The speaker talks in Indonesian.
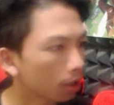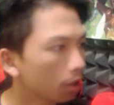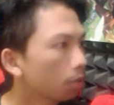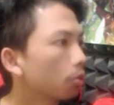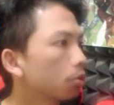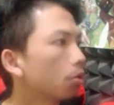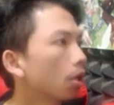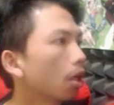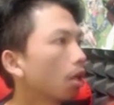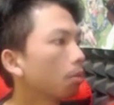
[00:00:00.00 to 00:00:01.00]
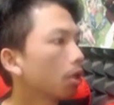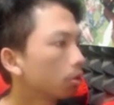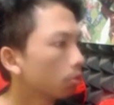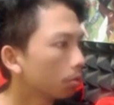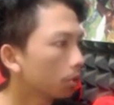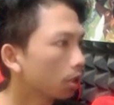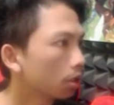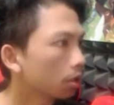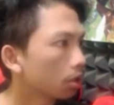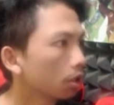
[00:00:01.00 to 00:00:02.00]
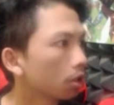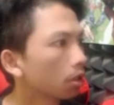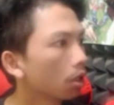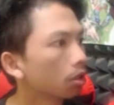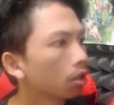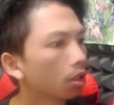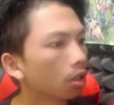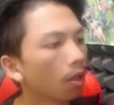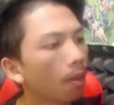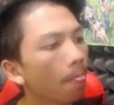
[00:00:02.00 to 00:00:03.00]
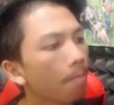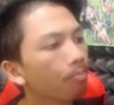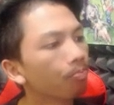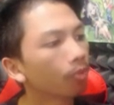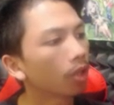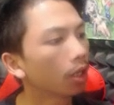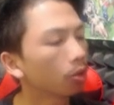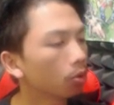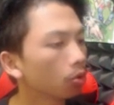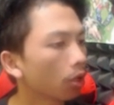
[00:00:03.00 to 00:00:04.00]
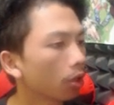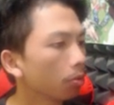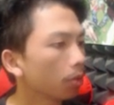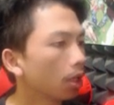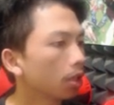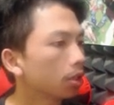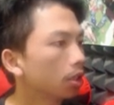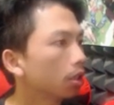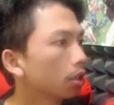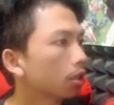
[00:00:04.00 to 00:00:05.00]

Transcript: gacha puksuan aman suam disaster guys nah itu untuk rekomendasi